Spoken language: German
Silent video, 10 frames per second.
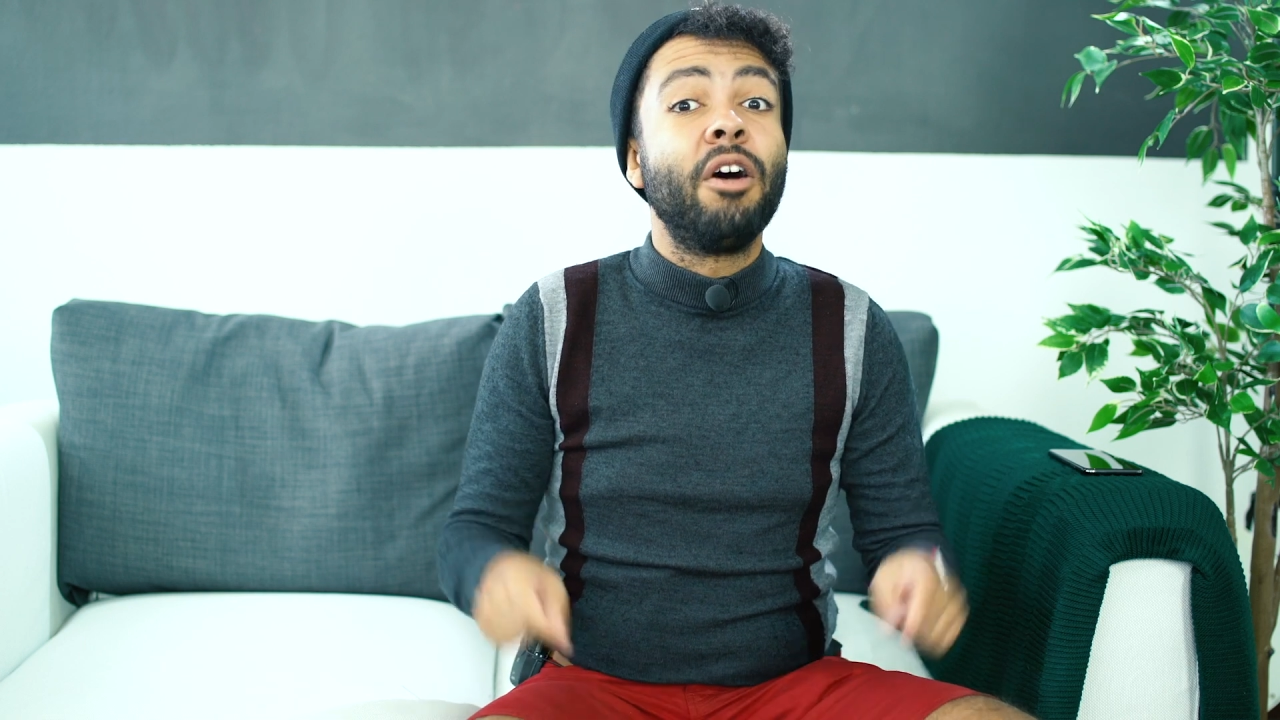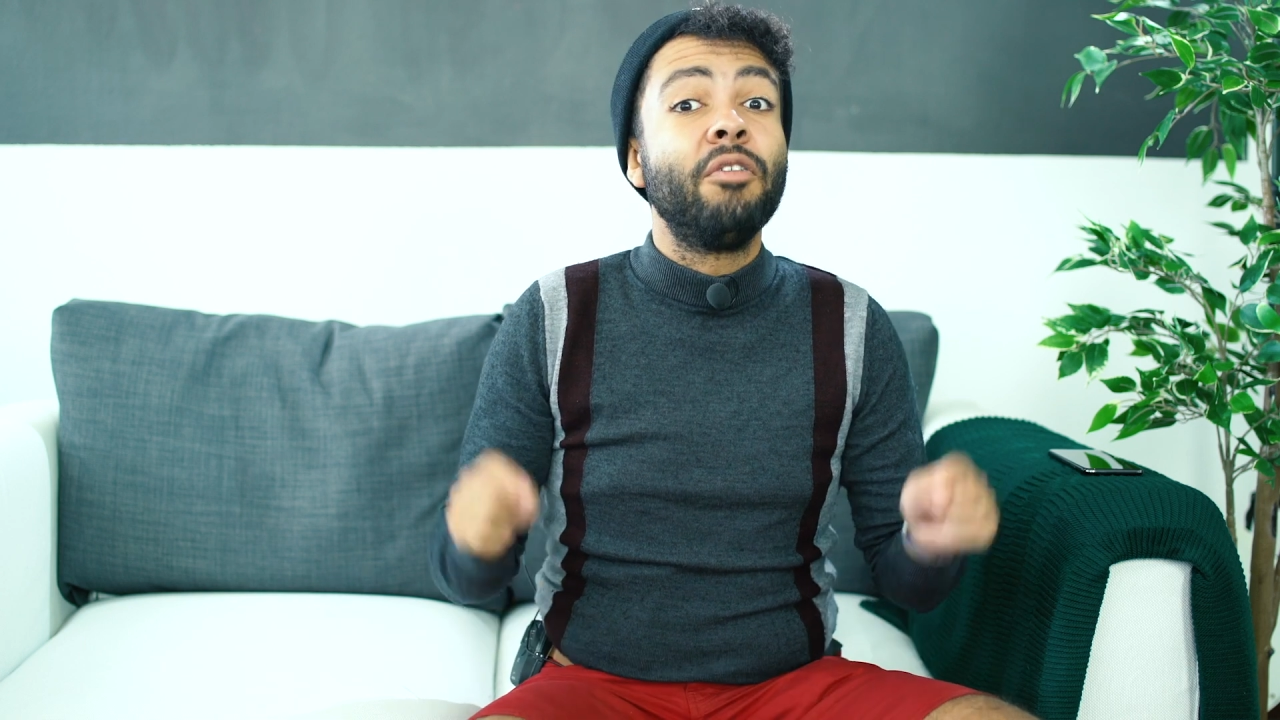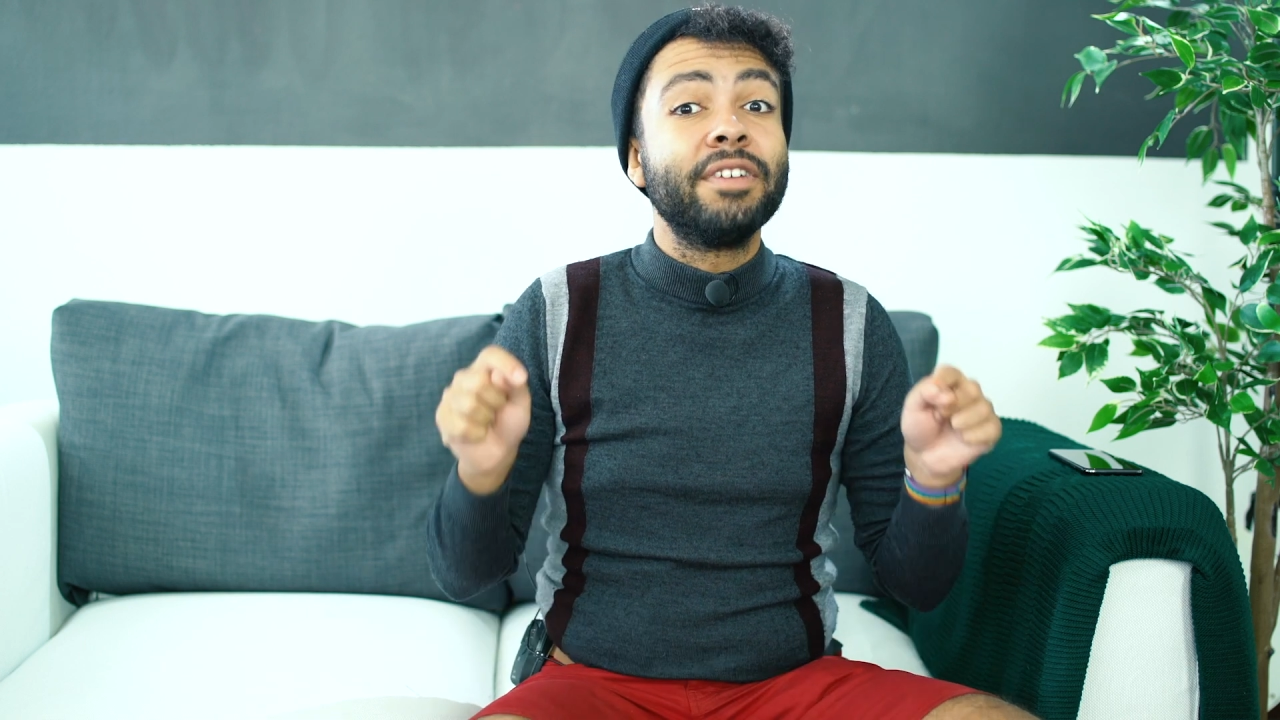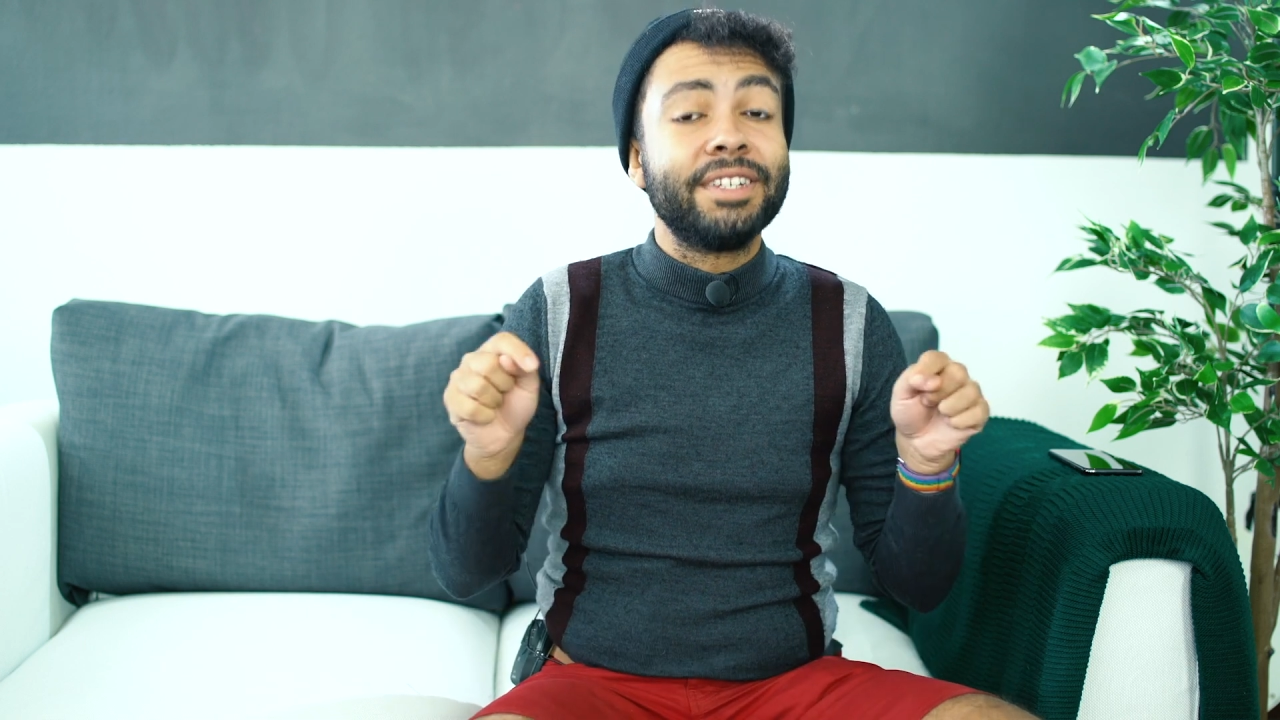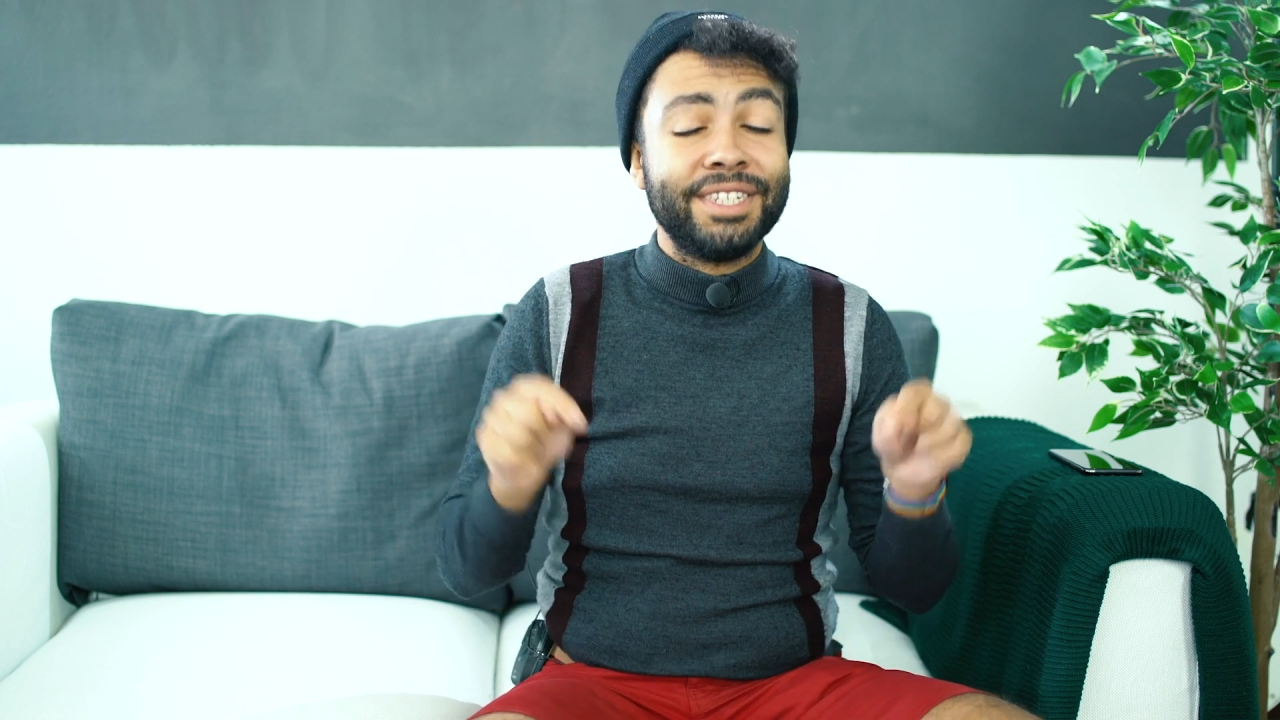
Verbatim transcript: auf